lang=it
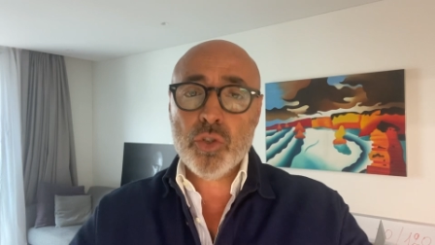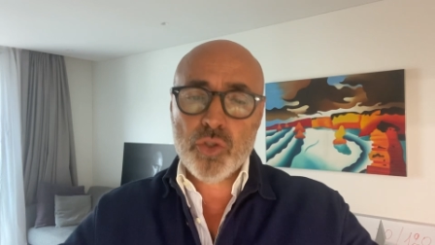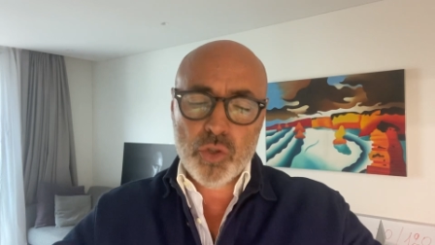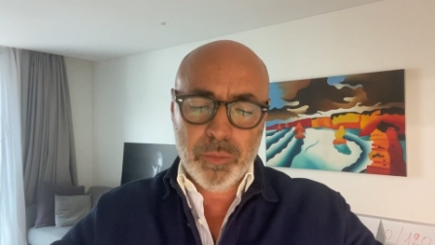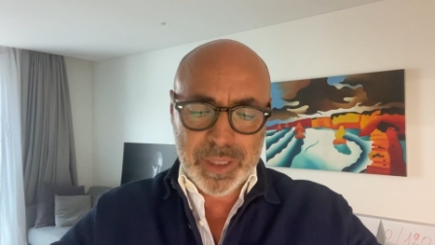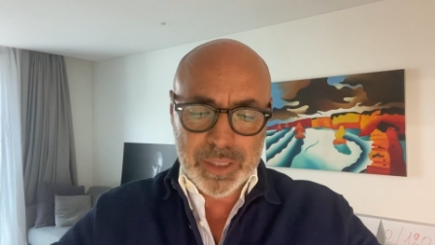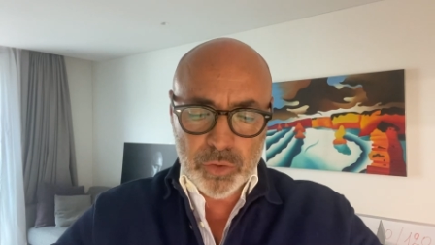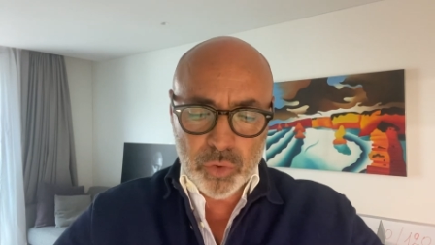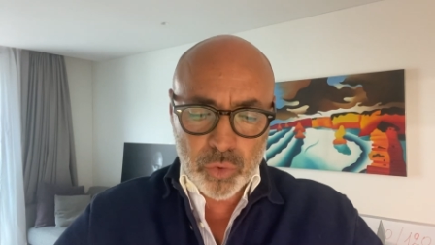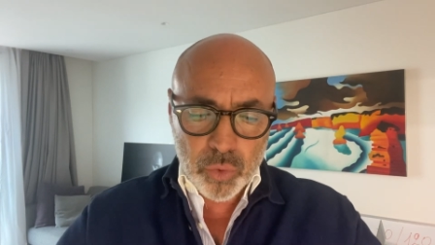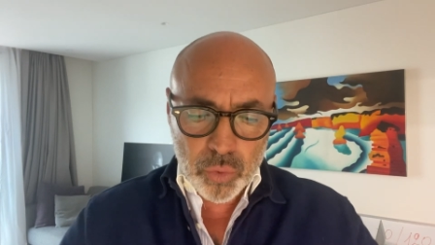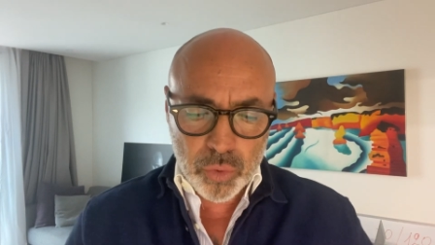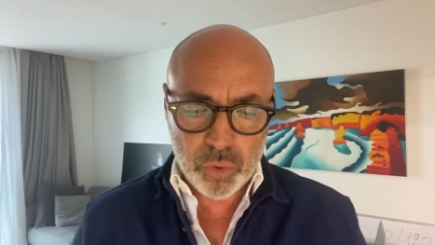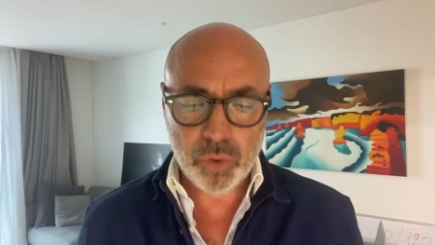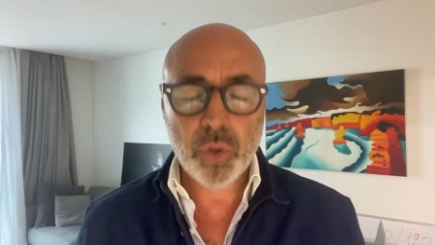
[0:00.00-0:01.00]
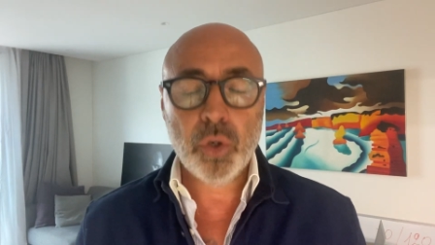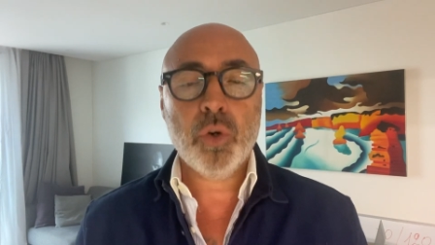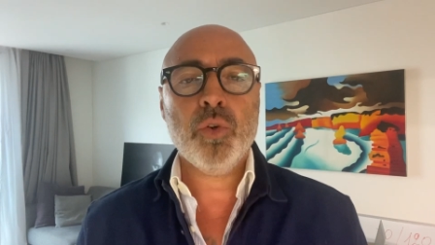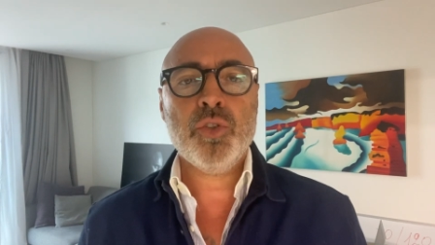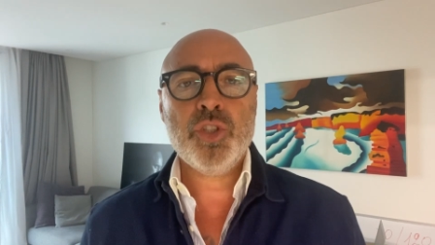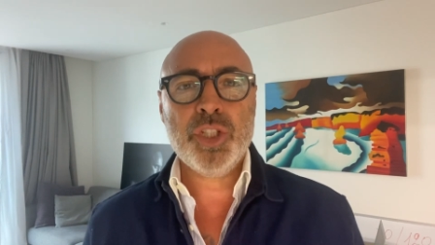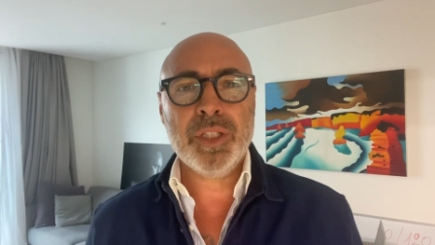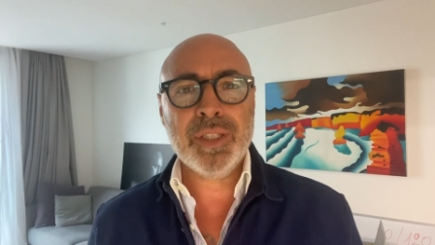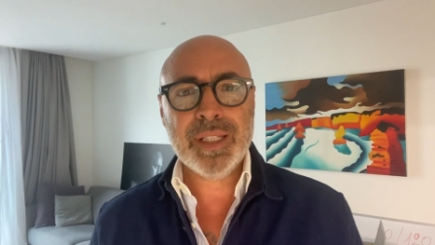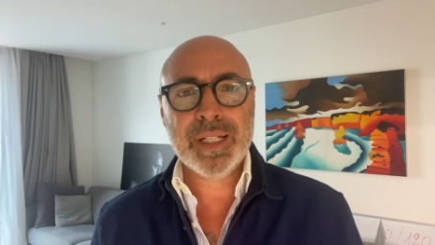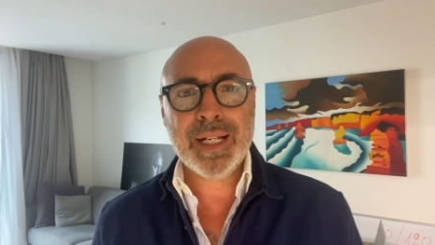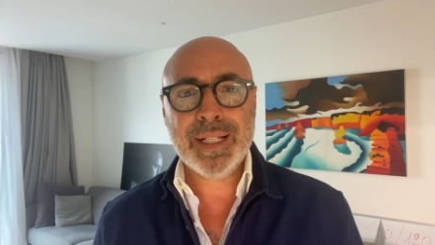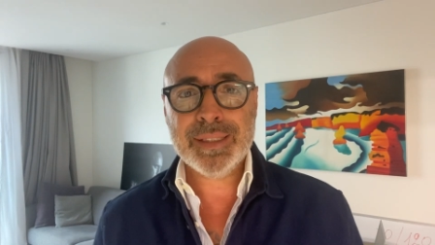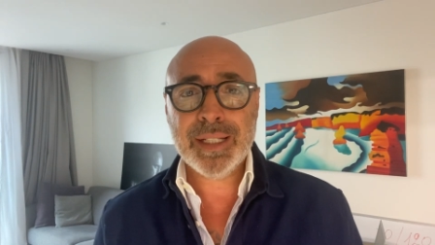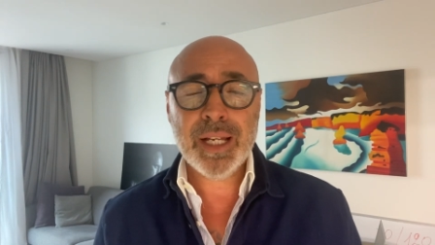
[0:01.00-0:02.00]
soprattutto
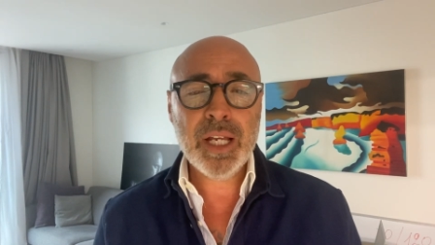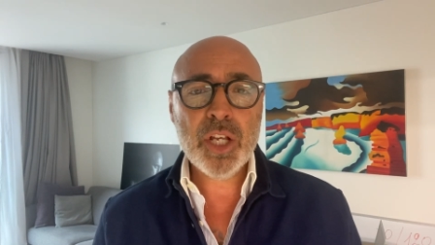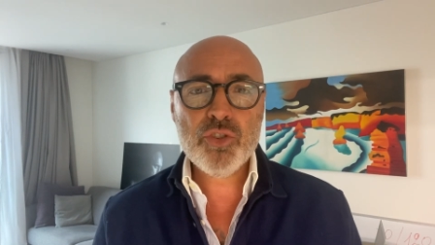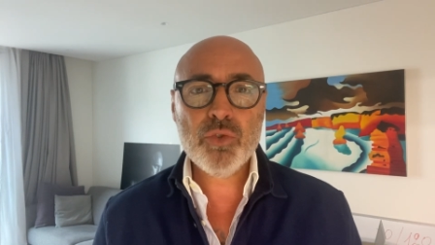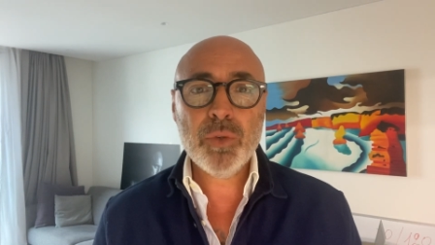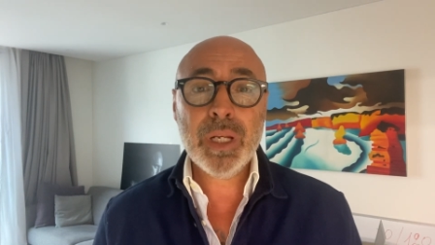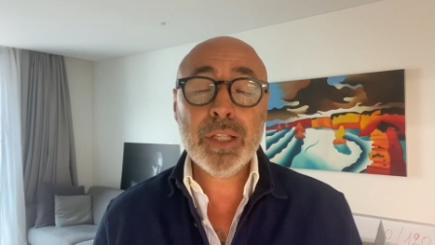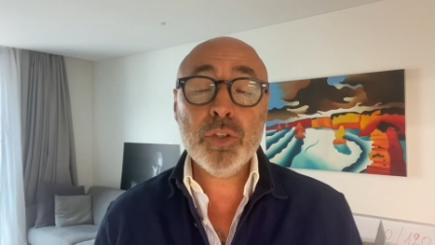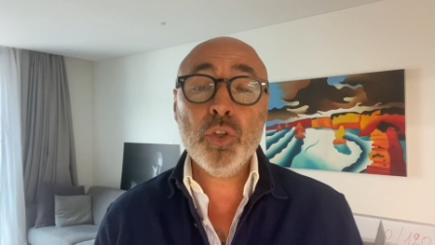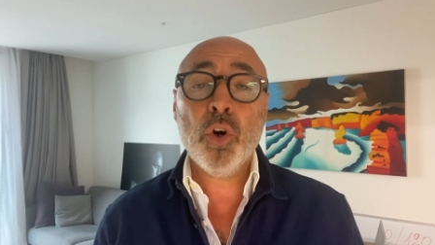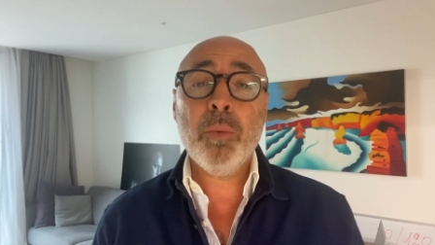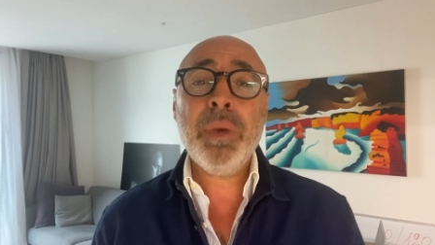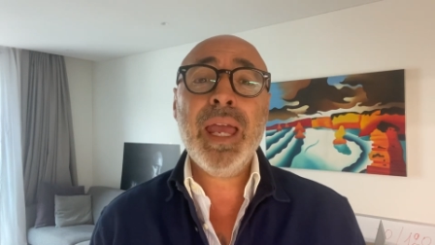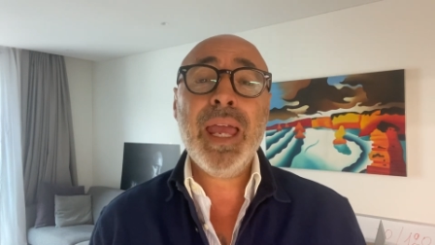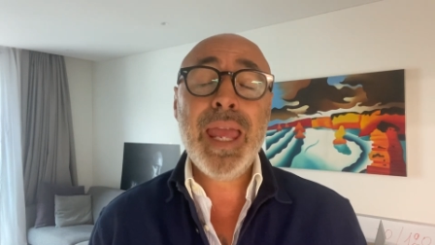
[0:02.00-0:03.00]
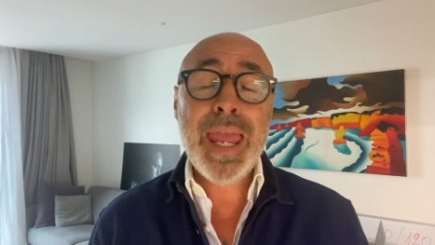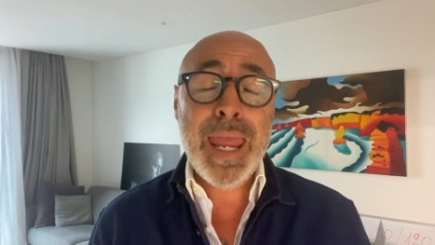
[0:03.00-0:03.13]
concentrata sull'addome,